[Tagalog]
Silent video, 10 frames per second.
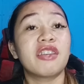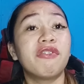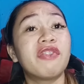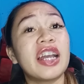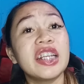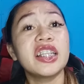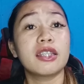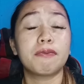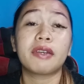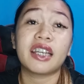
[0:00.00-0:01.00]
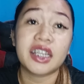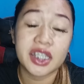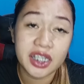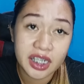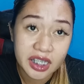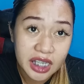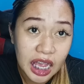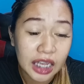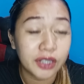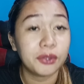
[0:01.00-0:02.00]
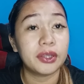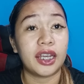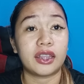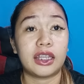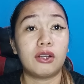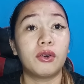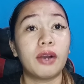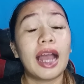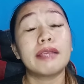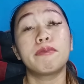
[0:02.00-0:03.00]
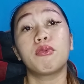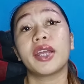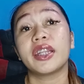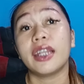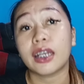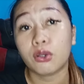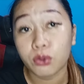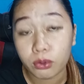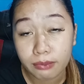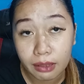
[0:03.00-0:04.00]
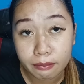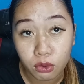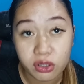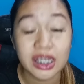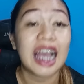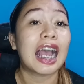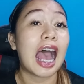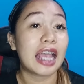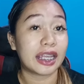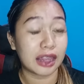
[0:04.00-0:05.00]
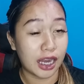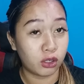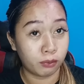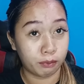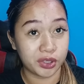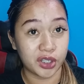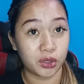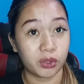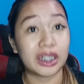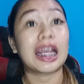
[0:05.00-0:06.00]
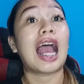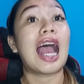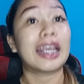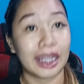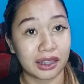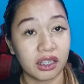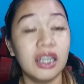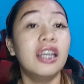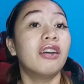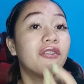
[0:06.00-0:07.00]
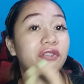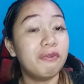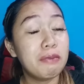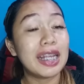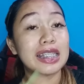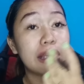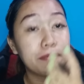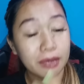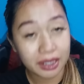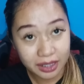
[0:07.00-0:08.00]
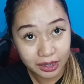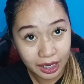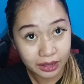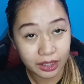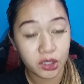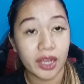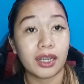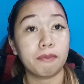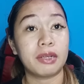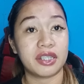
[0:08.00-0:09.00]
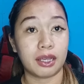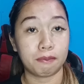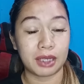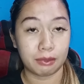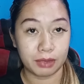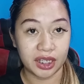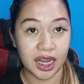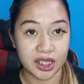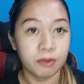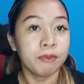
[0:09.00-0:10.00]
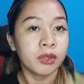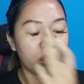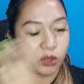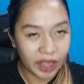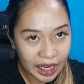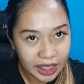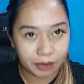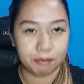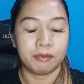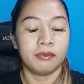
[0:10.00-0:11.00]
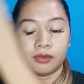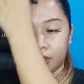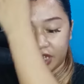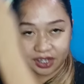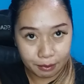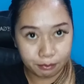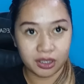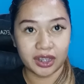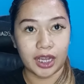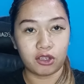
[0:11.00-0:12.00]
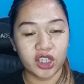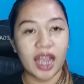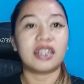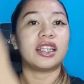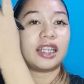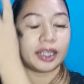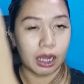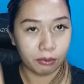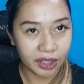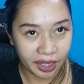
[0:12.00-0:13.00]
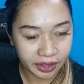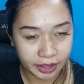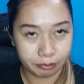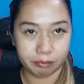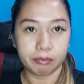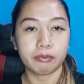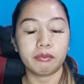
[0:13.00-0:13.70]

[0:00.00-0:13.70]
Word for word: Si Vice President Sara Duterte ho ay pwede raw tumakbo sa kahit anong posisyon kahit vice presidente siya ng bansang Pilipinas. Okay, stop muna tayo dyan, lilinawin natin